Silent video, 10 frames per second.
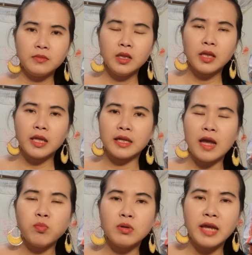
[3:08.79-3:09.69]
thì thằng
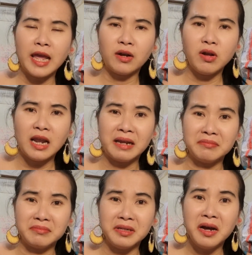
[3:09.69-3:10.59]
nhóc nó nghe nói là
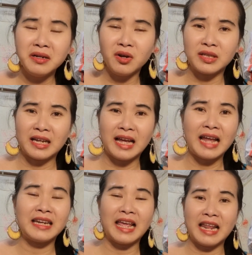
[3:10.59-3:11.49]
lớn rồi thằng
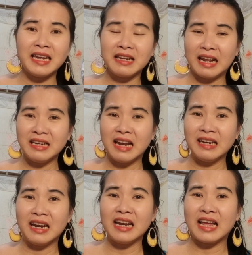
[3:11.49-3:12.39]
anh này ảnh ảnh ảnh
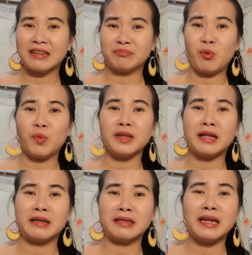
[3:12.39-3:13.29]
ảnh là một cái
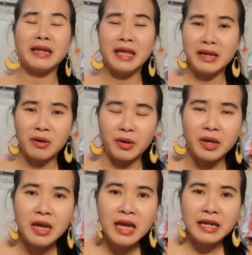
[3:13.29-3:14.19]
thằng thanh niên rồi
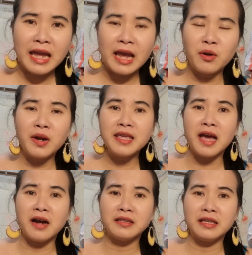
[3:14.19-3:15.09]
nghe nói lấy
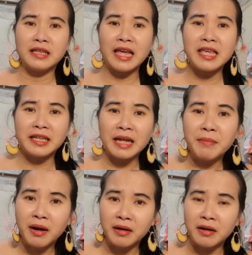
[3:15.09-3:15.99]
vợ thì thay vì người ta
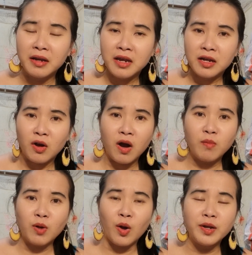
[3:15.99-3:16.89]
mừng còn ông
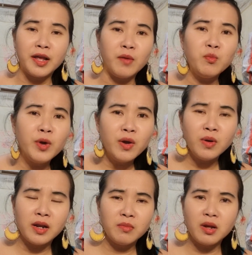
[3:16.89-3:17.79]
nội này ông quýu
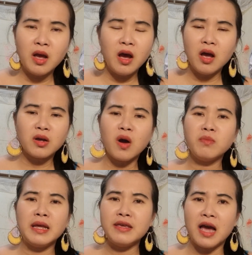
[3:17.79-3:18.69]
lên ông nói thôi con
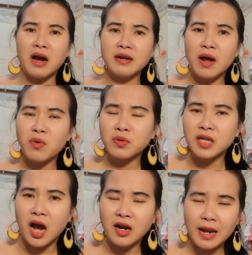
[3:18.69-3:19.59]
không lấy vợ đâu con
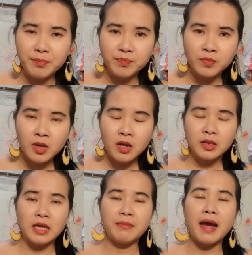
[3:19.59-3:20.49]
sợ lắm
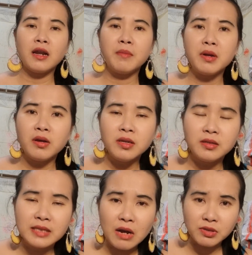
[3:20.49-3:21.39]
thì má nó mới nói
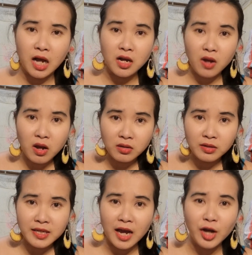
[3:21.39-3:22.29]
sao sợ con nó
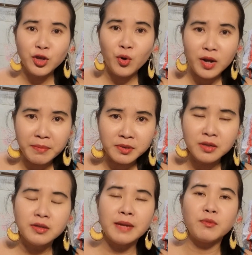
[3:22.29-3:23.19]
vợ vui lắm
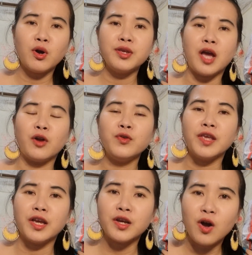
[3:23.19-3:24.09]
sướng lắm có vợ nói
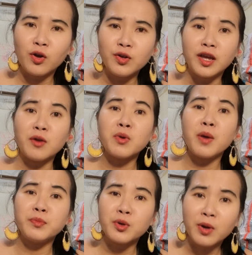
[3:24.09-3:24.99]
chuyện con có vợ nấu
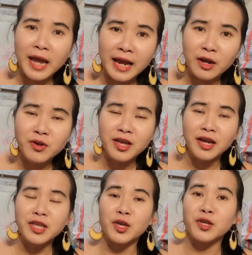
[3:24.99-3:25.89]
cơm cho con ăn có vợ
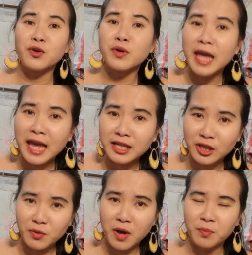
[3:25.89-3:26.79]
kể chuyện cho con nghe
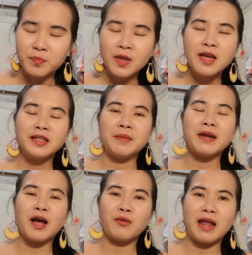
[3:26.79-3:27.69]
chịu không thì bắt
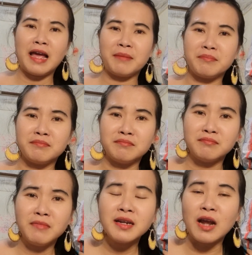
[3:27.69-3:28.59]
đầu là
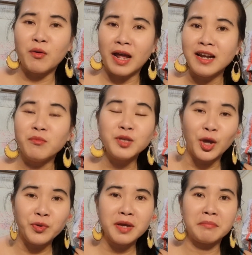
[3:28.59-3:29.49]
mới đầu ảnh không
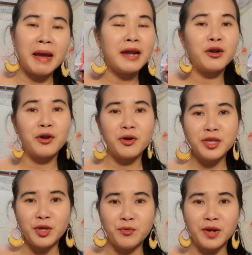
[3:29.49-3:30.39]
chịu nhưng má nó nói
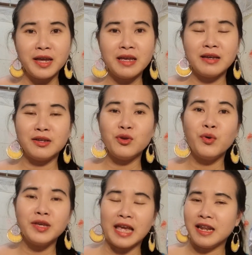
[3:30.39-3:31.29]
nhiều cái à,
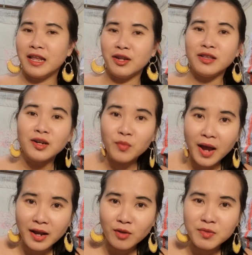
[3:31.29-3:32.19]
vui vậy thì nó thích
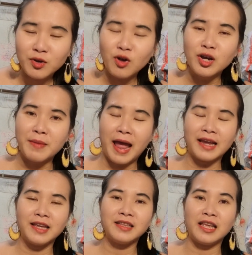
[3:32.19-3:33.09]
quá cũng như có người bạn
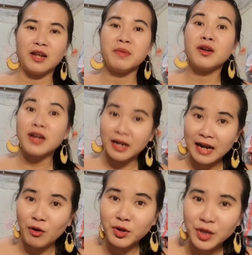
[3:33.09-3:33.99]
vậy thì nó mới nói gật
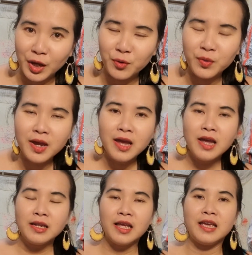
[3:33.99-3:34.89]
đầu nó chịu
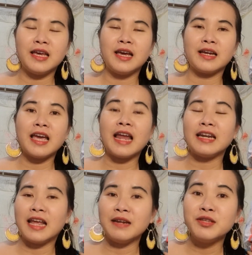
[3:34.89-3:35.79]
thì à, cái anh
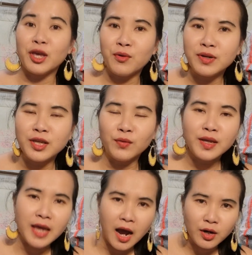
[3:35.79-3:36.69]
này ảnh chịu anh chịu lấy
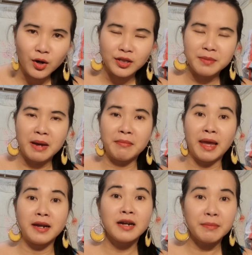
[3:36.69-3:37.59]
vợ rồi thì bà
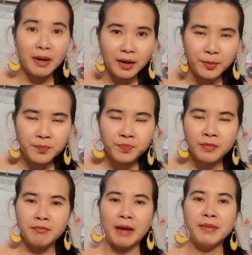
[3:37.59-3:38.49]
mẹ rất là mừng
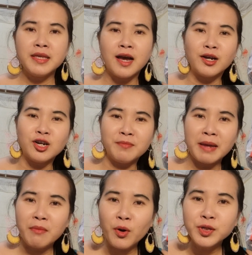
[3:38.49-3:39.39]
bà mới nhờ người mai
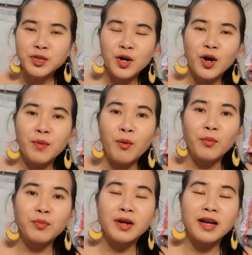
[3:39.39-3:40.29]
mối cho một
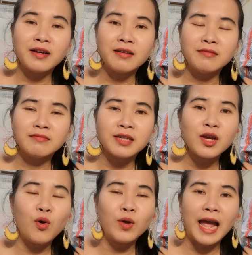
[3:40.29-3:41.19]
à, cái
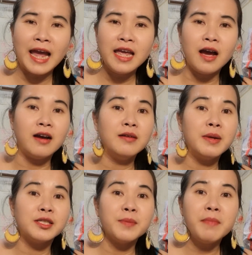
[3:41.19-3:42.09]
cô gái ở
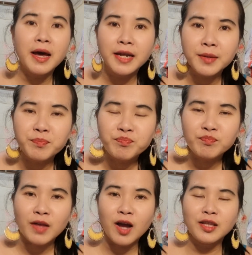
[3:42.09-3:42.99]
bên xóm bên á
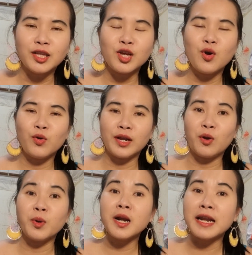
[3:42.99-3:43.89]
đó thì cô này cổ
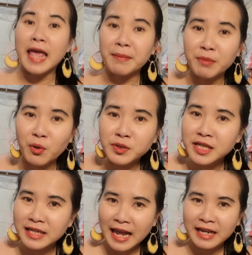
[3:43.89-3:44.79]
rất là đẹp mà cổ
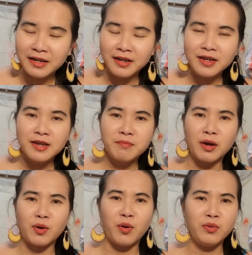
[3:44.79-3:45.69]
siêng năng nữa mà
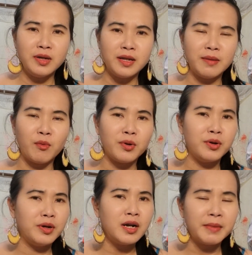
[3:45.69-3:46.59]
cổ thì là một
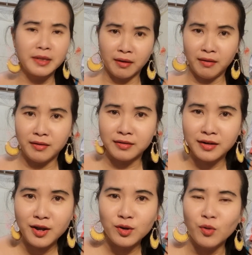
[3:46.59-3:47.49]
người rất là bình thường
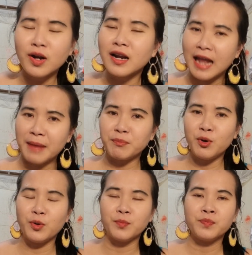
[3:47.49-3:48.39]
đó cổ rất là đẹp luôn